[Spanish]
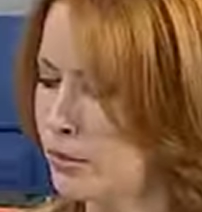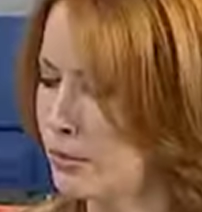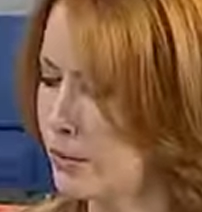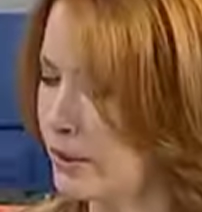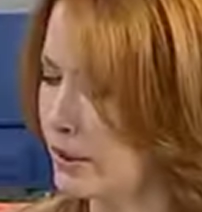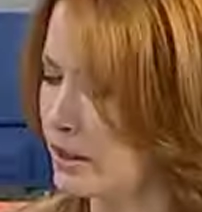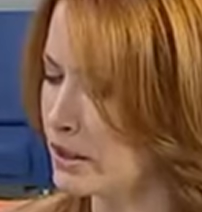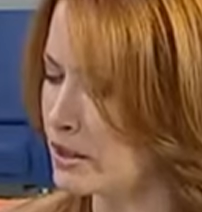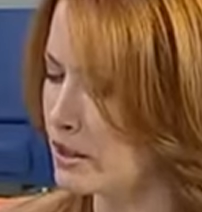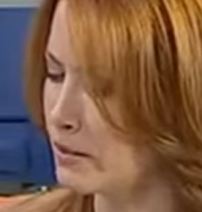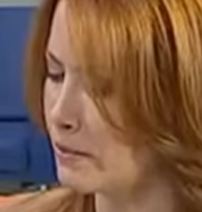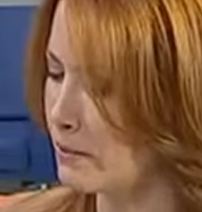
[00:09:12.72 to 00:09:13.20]

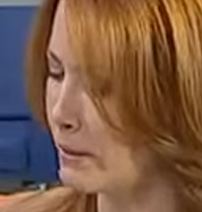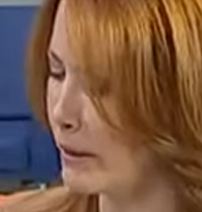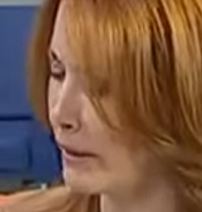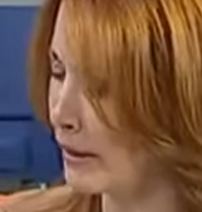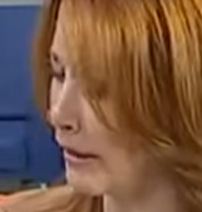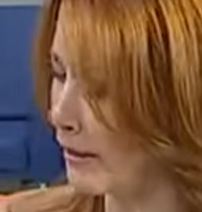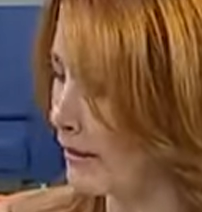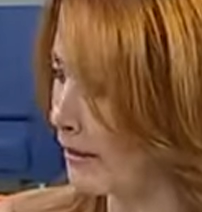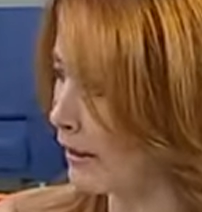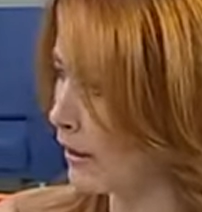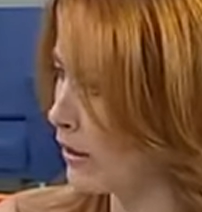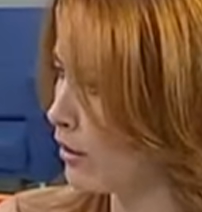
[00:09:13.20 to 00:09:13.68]
parecen
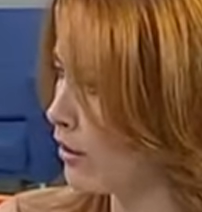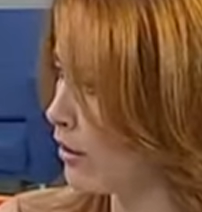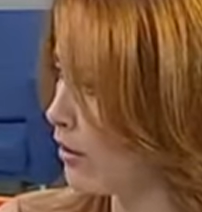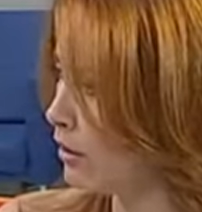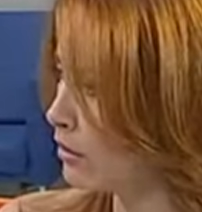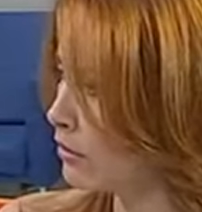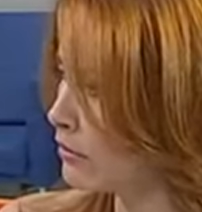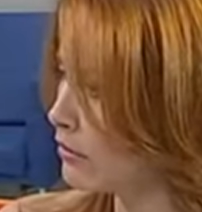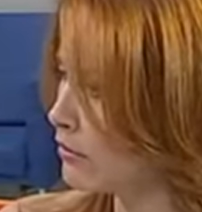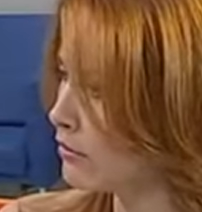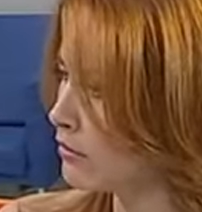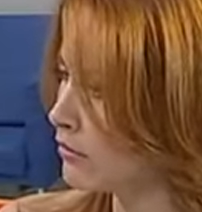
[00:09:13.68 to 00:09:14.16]
verdaderos.
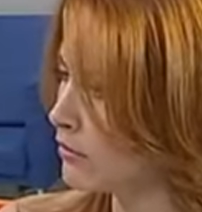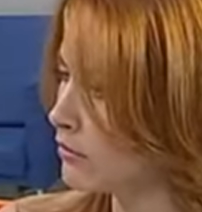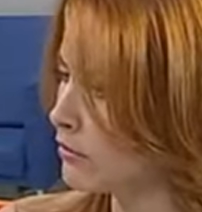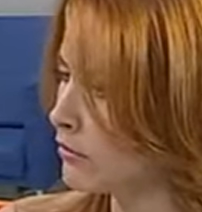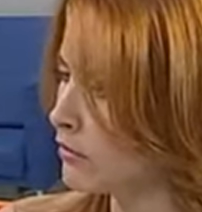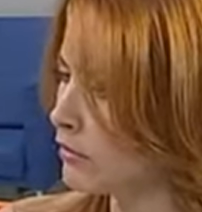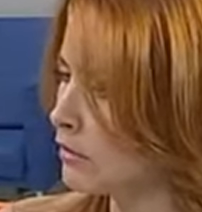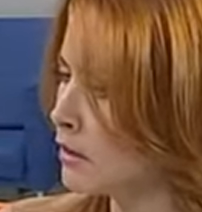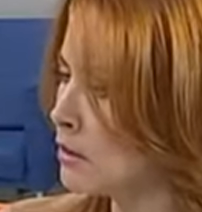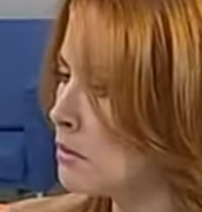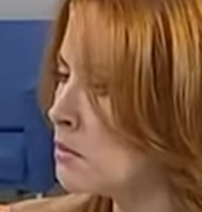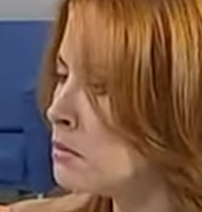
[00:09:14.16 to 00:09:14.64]

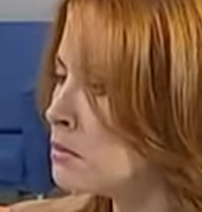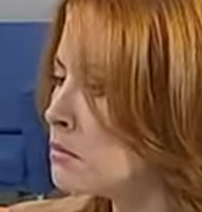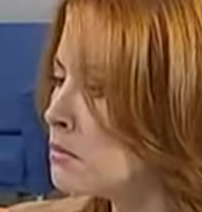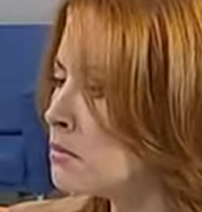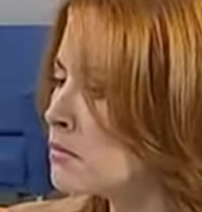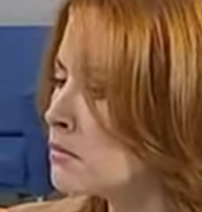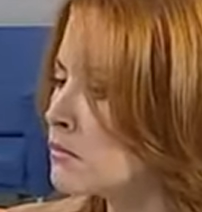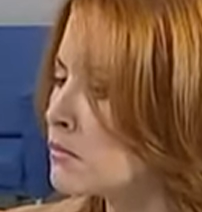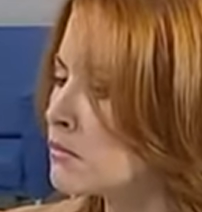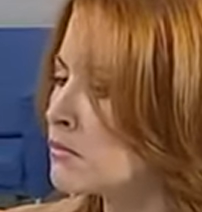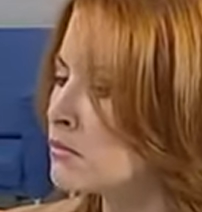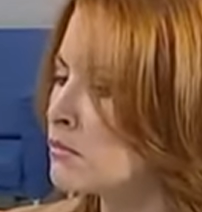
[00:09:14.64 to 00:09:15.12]
Claro
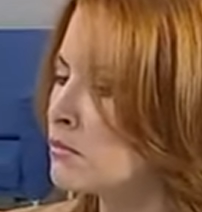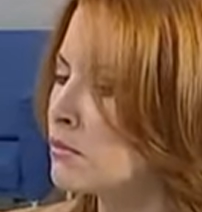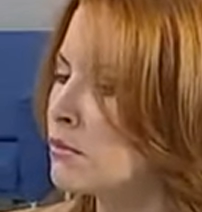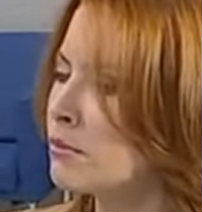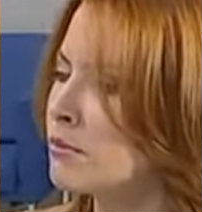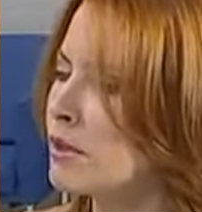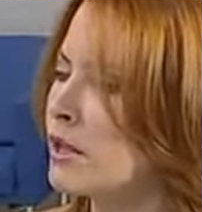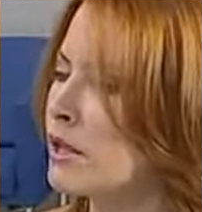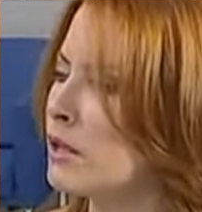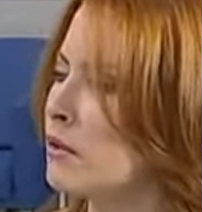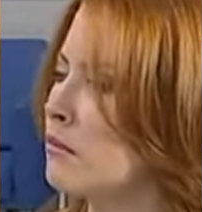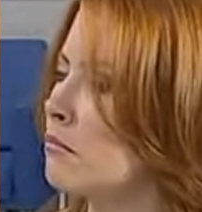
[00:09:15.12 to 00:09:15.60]

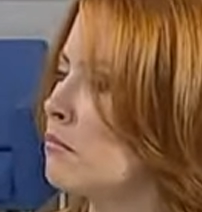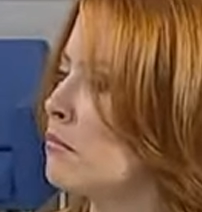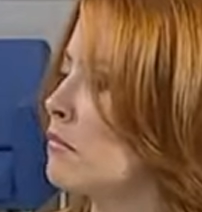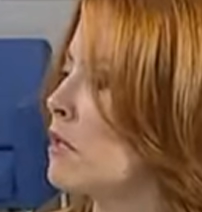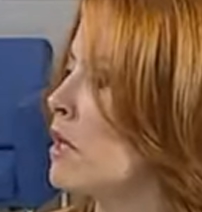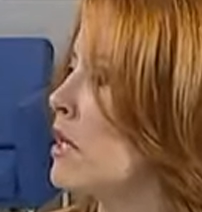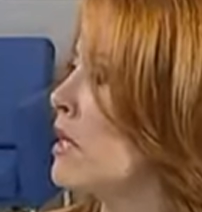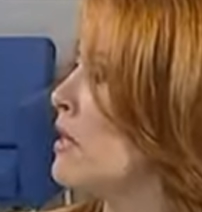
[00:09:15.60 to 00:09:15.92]
la